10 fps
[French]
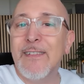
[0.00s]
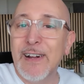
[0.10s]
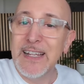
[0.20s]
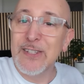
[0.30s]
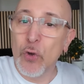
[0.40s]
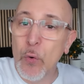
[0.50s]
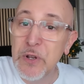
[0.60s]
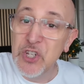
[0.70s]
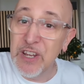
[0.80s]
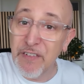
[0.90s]
Voilà, ils seront
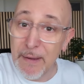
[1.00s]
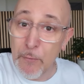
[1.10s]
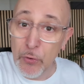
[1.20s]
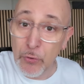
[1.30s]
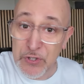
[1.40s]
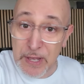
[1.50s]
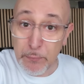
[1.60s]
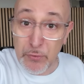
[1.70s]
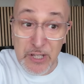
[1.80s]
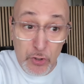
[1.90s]
obligés vraiment de
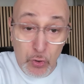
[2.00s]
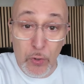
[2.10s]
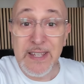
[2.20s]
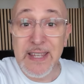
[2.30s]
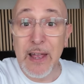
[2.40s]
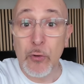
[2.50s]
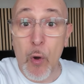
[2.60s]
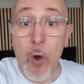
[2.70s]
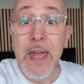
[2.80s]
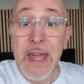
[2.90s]
s'appuyer sur les
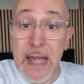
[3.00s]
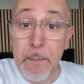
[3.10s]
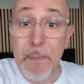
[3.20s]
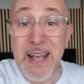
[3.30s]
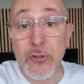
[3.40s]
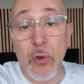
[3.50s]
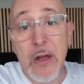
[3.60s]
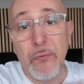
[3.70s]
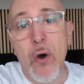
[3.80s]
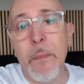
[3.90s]
arguments et pas sur
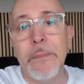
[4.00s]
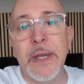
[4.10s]
la forme.